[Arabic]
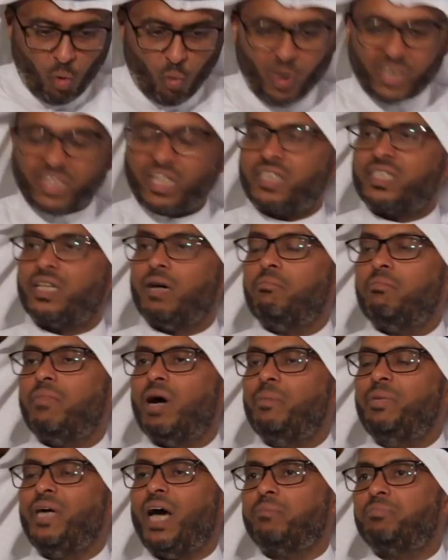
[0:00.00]

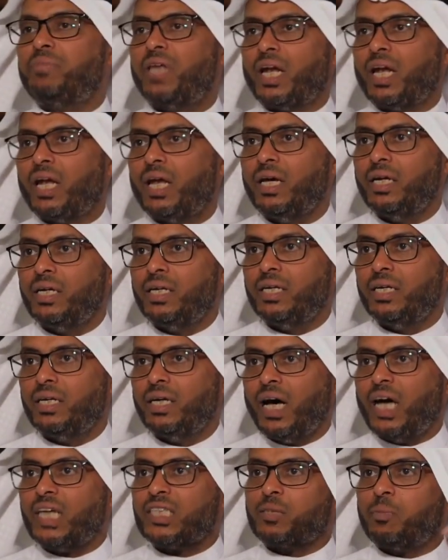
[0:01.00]
وتسمى بعبد الله
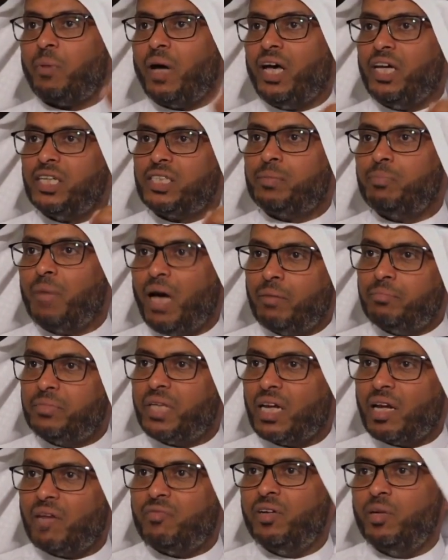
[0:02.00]
اصبح اسمه عبد
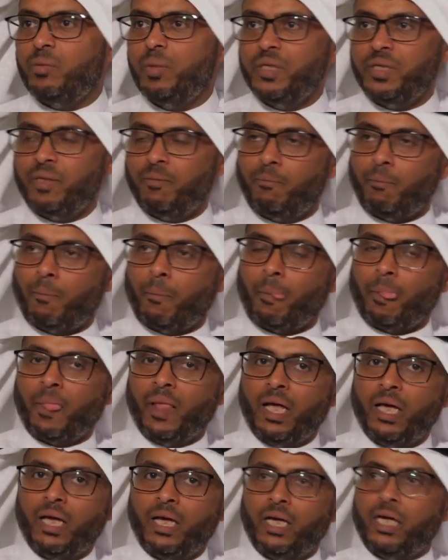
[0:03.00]
الله فيلبي
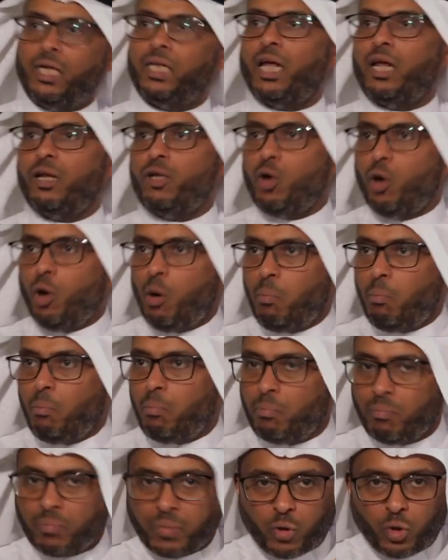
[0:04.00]
الى اليوم
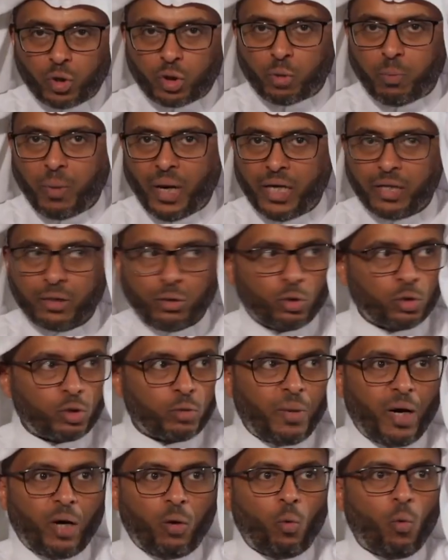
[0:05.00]
كتبه
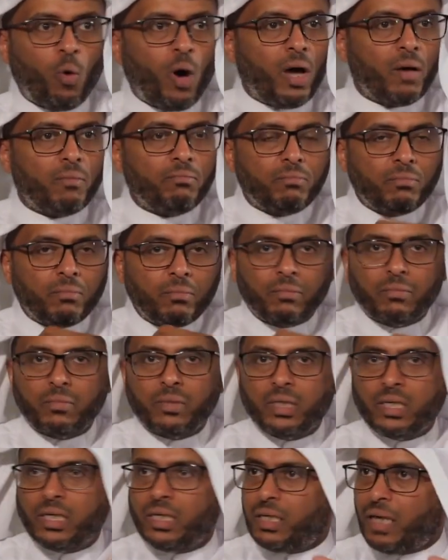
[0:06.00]
تطبع
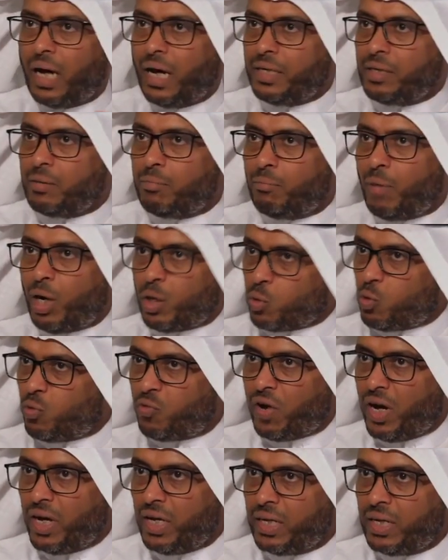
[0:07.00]
يعني
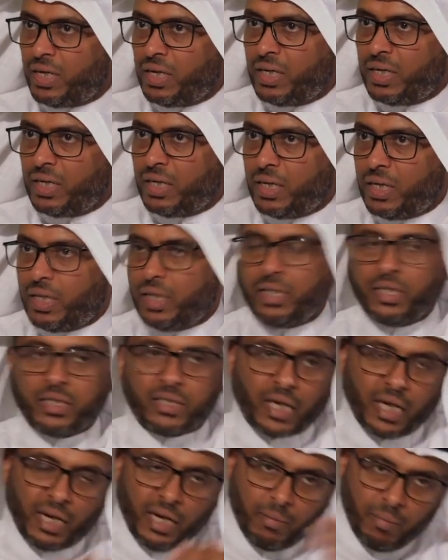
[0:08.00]
معروفه اللي
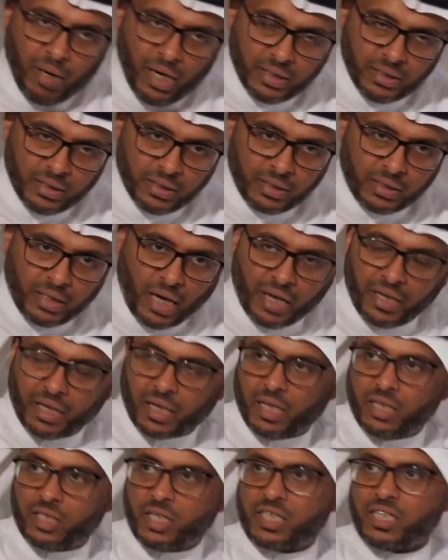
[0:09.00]
يتكلم عن
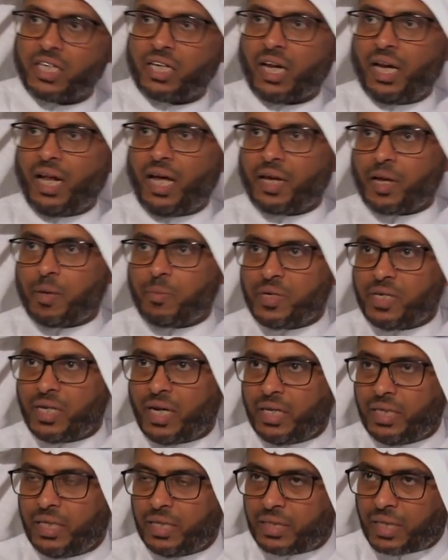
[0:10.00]
تاريخ الجزيره
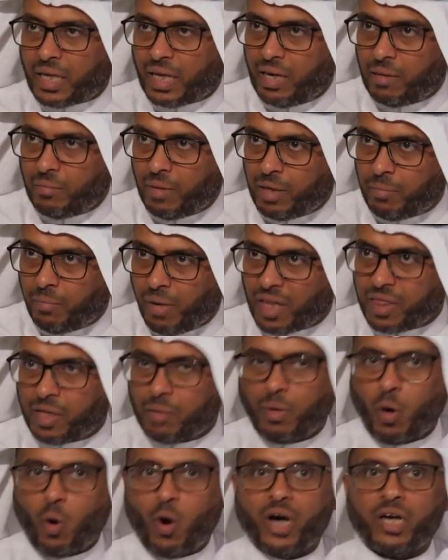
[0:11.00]
العربيه، اللي يتكلم عن بعض
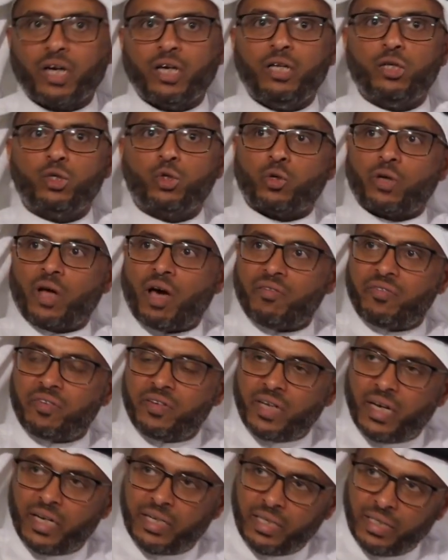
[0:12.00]
المواقع
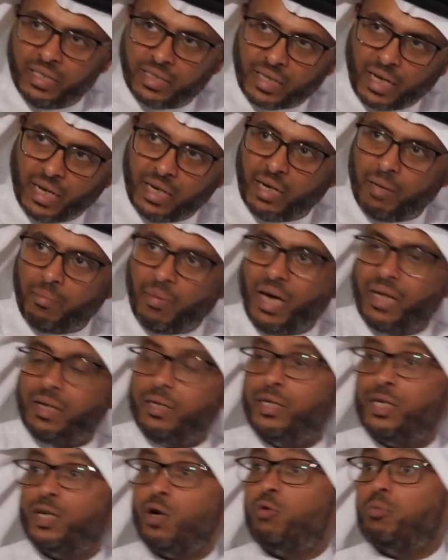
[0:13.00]
الجغرافيه، اللي يتكلم
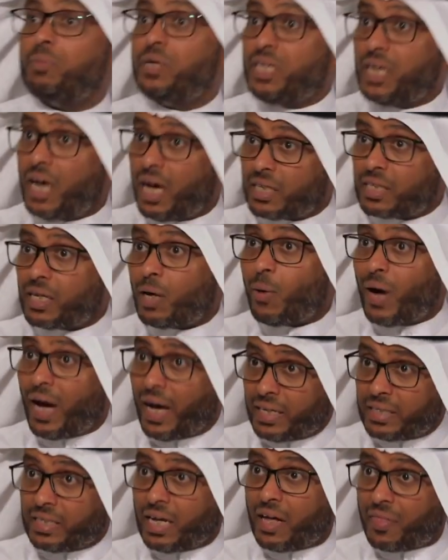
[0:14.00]
عن يومياته
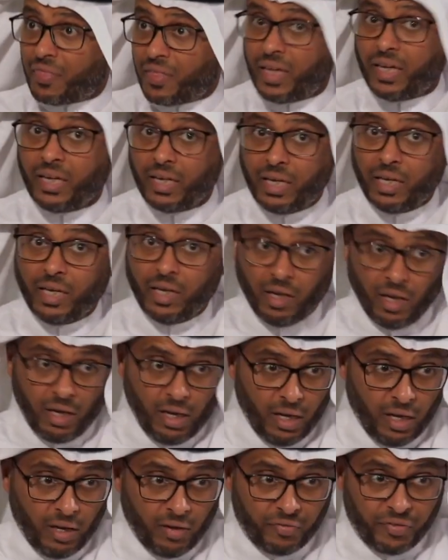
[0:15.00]
واحداثه
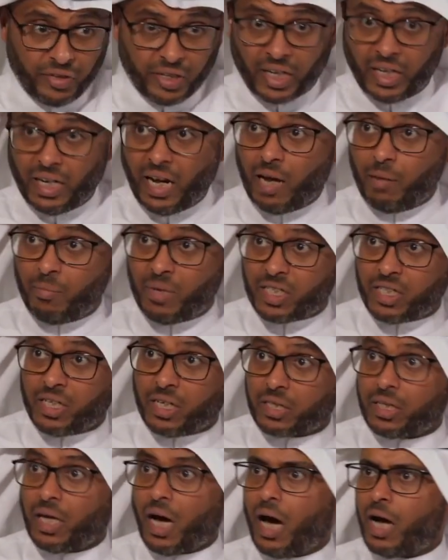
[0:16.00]
آه، في خلال
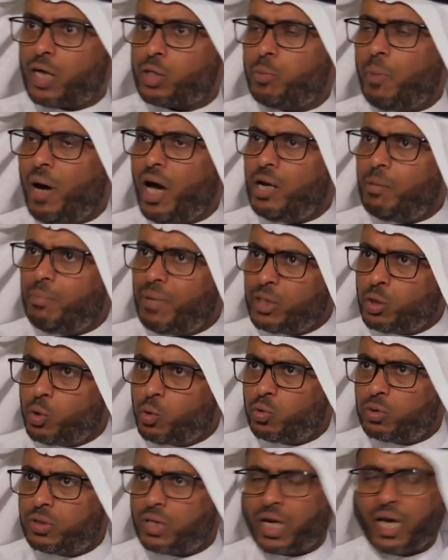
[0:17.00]
مسيرته عاش مع
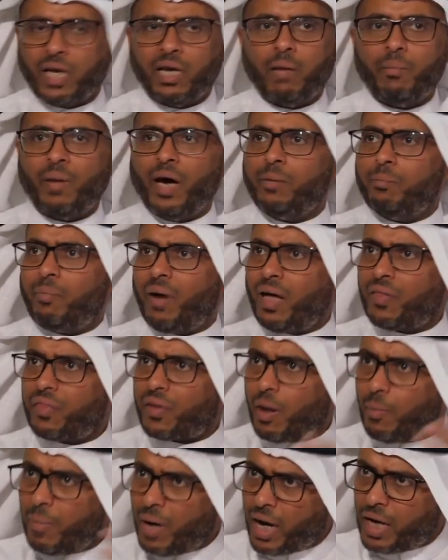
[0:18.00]
البدو، تكلم عن بعض
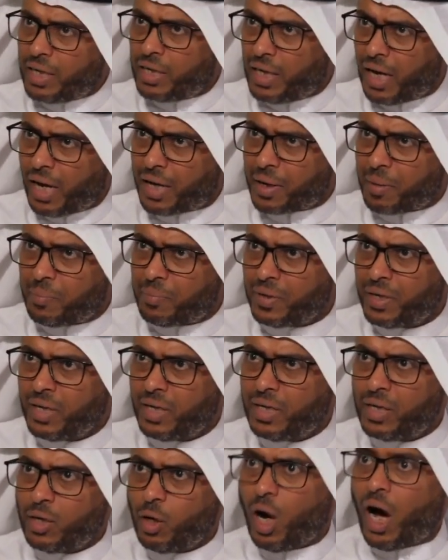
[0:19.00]
قبائل العرب
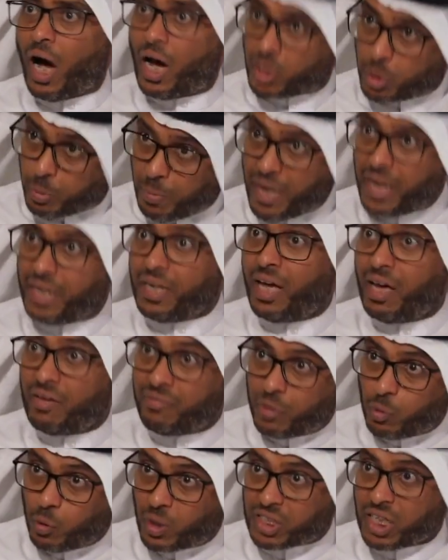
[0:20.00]
عاش بينها
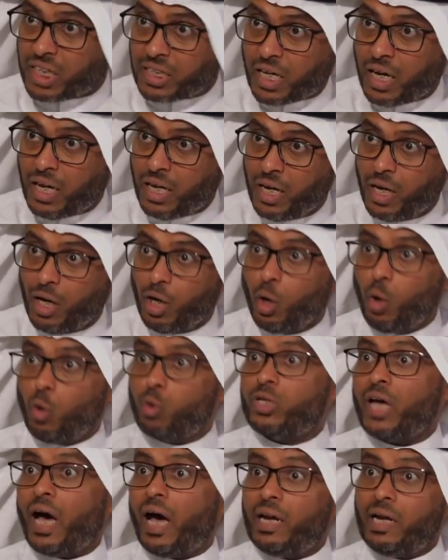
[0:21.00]
في وسطها
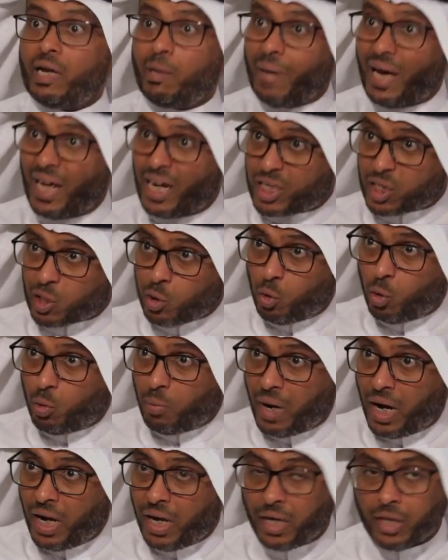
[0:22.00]
وتعلم على
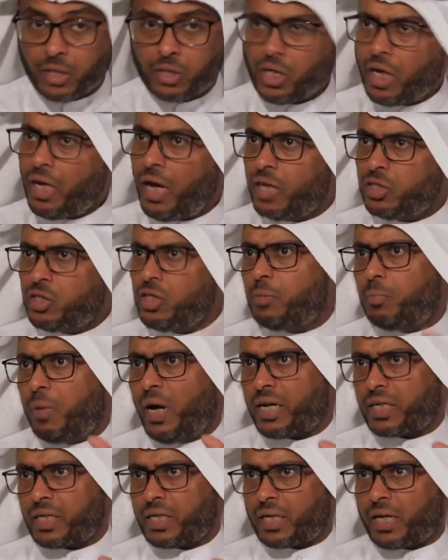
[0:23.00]
سلومها، شيء عجيب
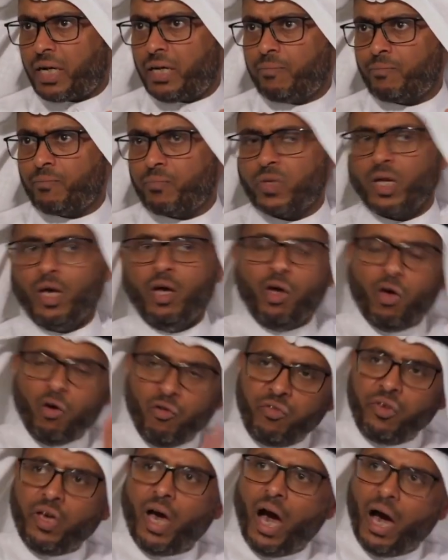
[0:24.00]
حقيقه.
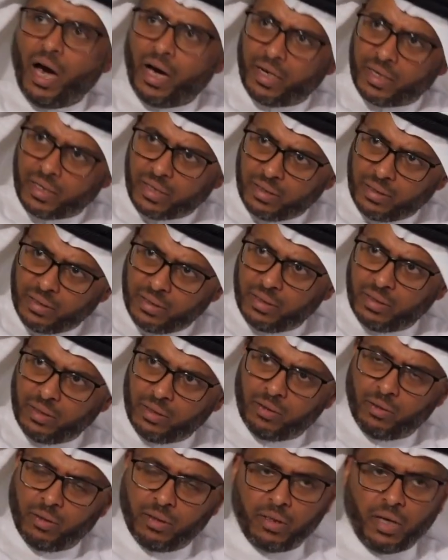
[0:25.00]
في اخر
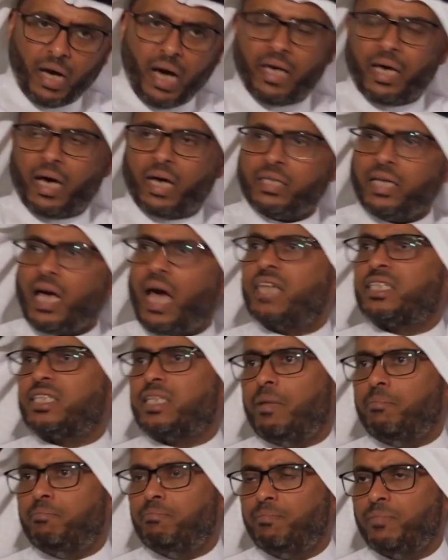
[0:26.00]
حياته
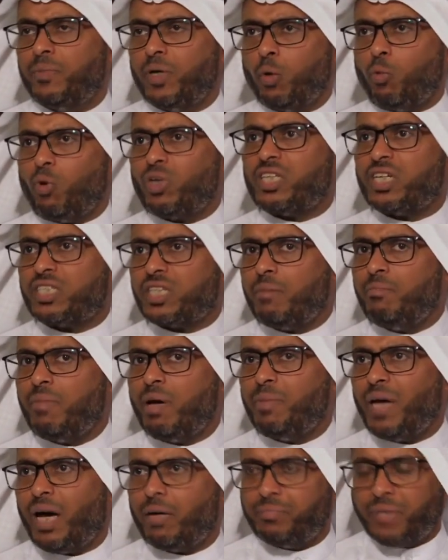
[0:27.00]
اسلم
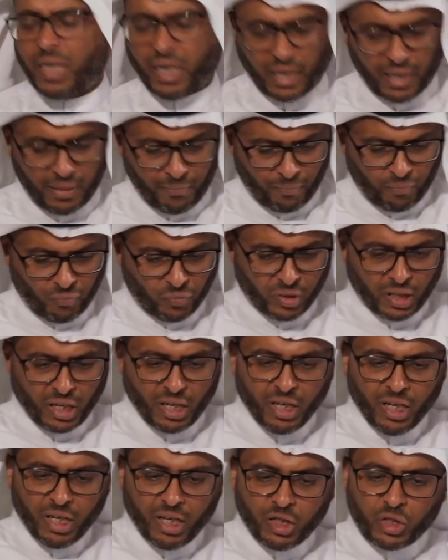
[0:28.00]
وتسمى بعبد الله.
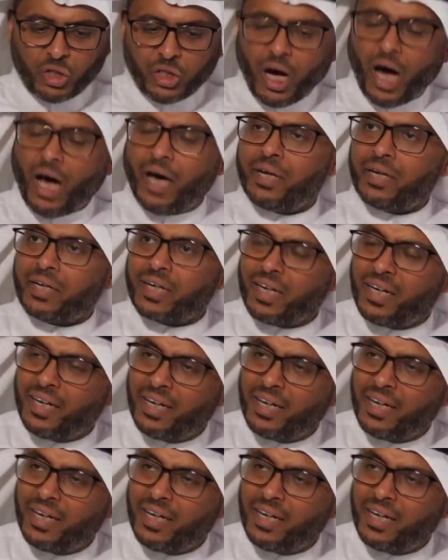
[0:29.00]
الشاعر